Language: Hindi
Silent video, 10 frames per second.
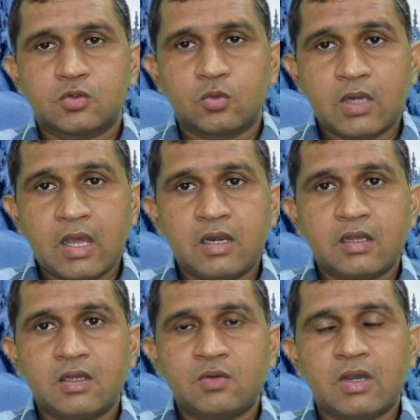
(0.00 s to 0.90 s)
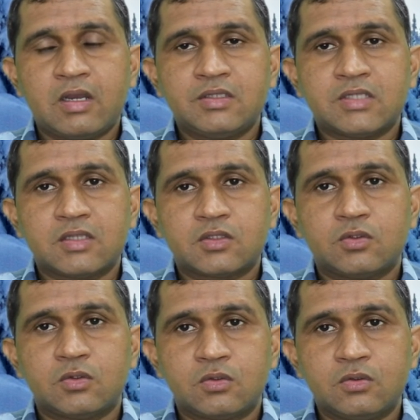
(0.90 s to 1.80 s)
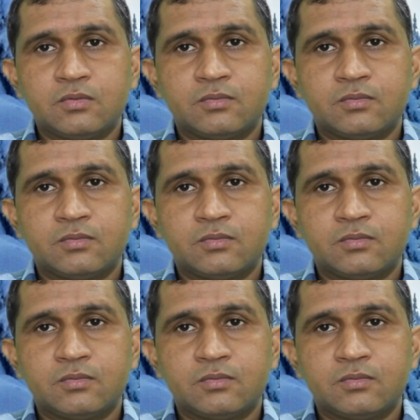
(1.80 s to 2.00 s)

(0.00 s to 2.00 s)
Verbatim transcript: तुला लगन वाले जातकों को